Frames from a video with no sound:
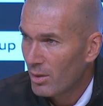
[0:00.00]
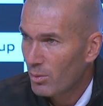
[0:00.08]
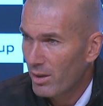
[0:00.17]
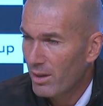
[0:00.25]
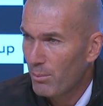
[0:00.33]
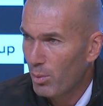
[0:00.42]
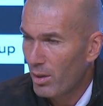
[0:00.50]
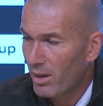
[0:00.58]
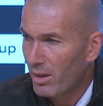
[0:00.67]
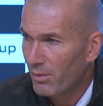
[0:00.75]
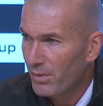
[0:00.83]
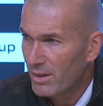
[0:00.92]
una
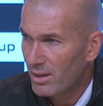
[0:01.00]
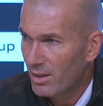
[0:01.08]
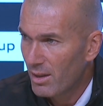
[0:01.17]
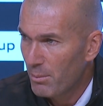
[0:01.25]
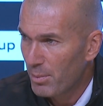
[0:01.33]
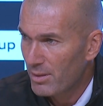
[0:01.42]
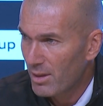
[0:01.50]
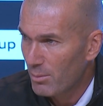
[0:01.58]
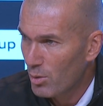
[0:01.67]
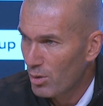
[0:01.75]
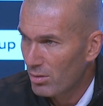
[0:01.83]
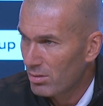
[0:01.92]
temporada difícil,
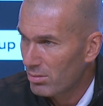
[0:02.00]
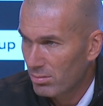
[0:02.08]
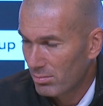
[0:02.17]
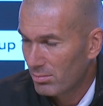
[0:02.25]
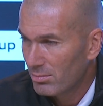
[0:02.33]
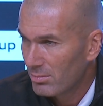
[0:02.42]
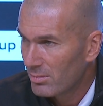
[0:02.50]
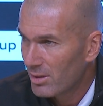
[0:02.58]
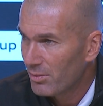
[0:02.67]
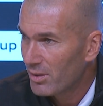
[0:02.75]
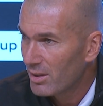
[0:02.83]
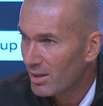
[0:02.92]
empezamos
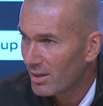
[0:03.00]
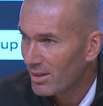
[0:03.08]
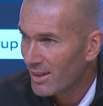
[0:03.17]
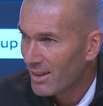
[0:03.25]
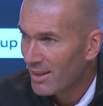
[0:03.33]
difícil